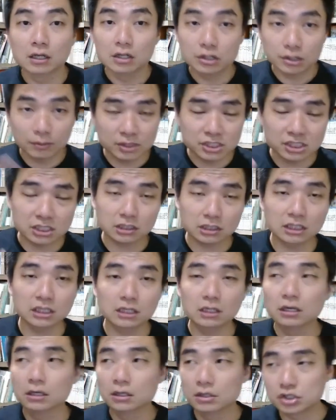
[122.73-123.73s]
的，这么轻
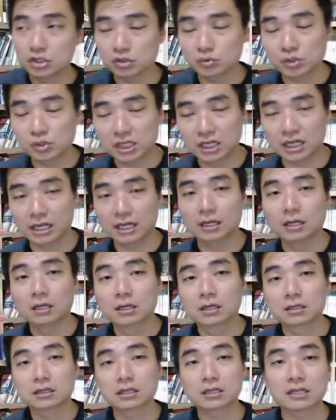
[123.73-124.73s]
易就给
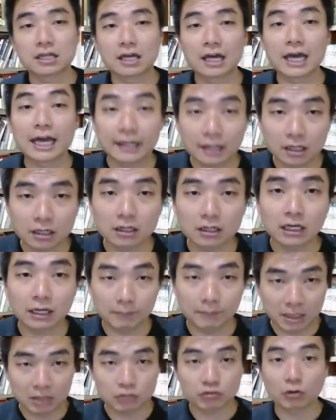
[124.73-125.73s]
这些黑哥
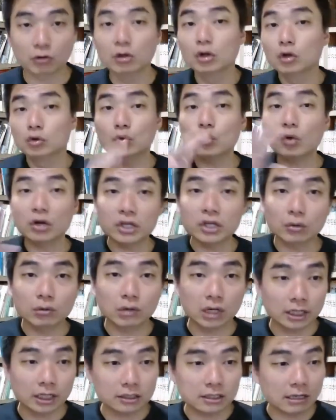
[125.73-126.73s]
给骗走。如果
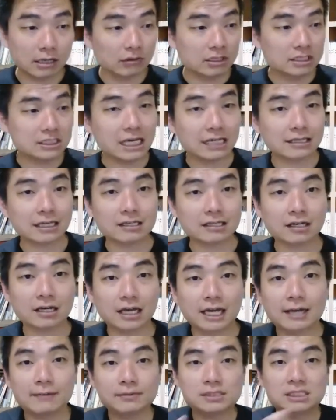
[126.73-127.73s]
有人叫你下载这
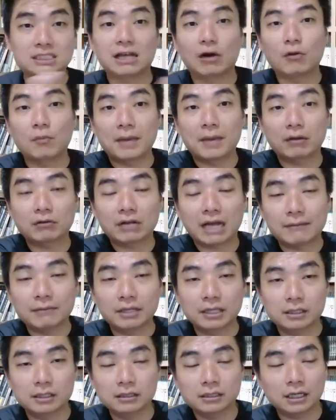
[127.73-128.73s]
个 app，扫描他
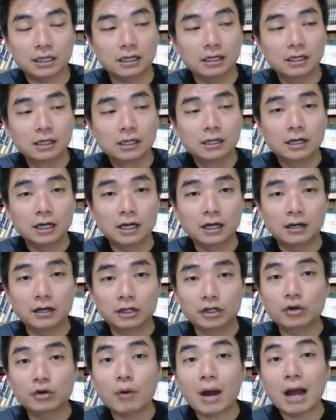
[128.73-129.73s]
们的
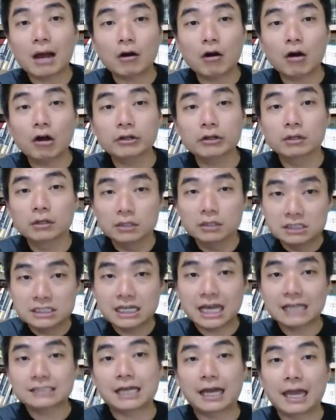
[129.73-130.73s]
呃 qr code，
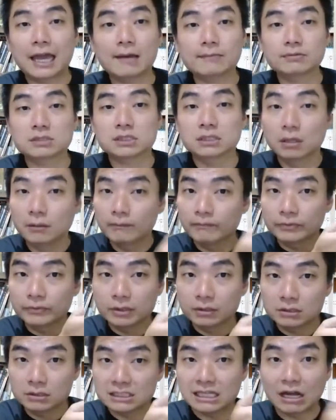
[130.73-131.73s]
下载 app，s
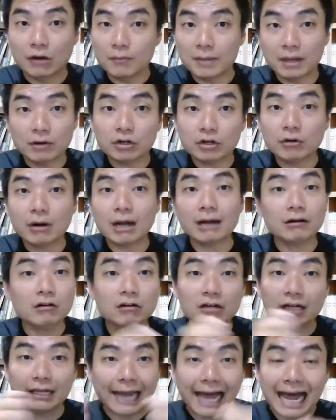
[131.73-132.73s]
扫描 qr
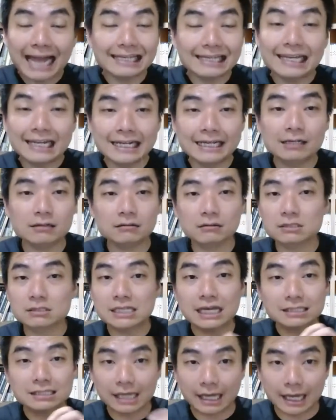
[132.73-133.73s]
code 跟按 link
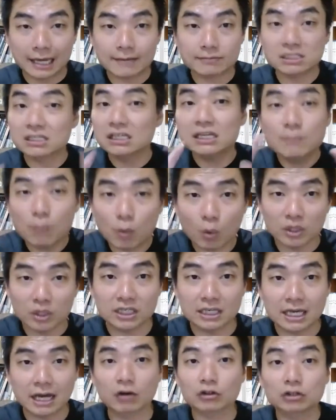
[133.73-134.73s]
下载 app 是一模
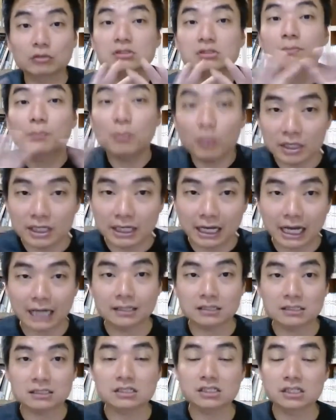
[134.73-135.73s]
一样哦，都是不应
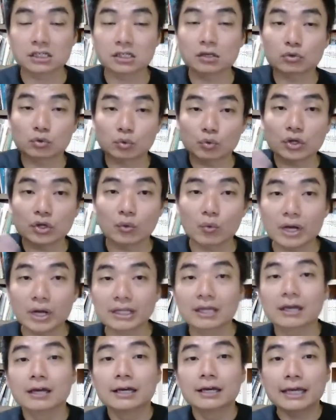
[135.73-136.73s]
该的事情。有毒友
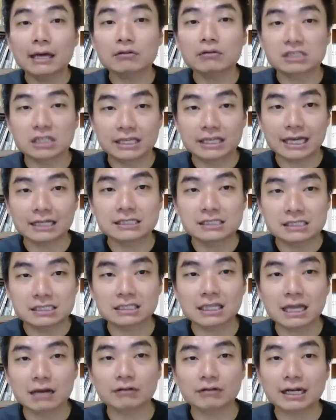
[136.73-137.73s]
问要怎样
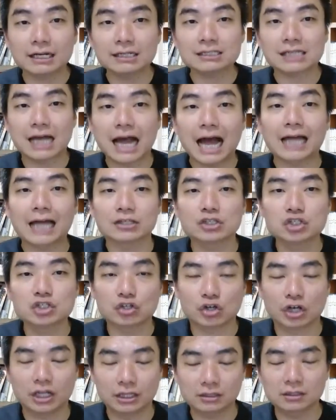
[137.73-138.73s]
知道那个是安
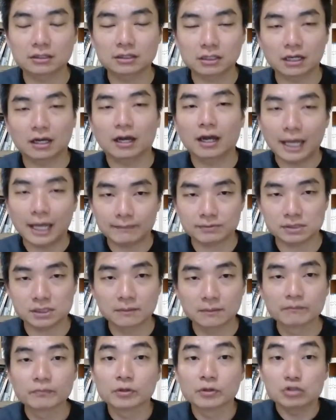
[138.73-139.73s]
全的
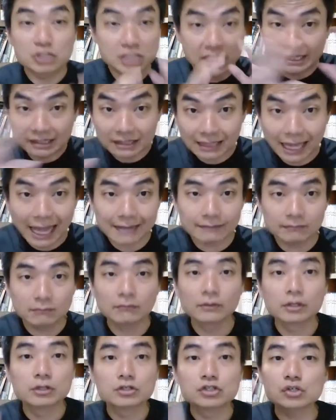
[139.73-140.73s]
app，s 简单。
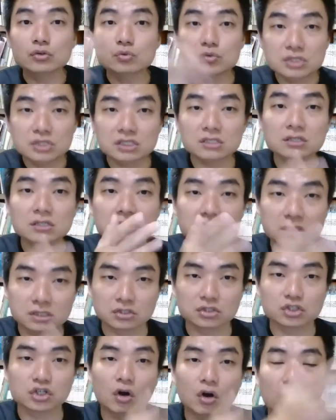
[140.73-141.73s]
就是
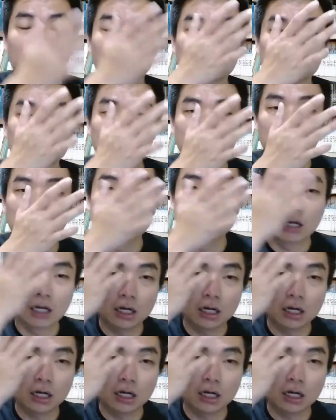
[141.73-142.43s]
只从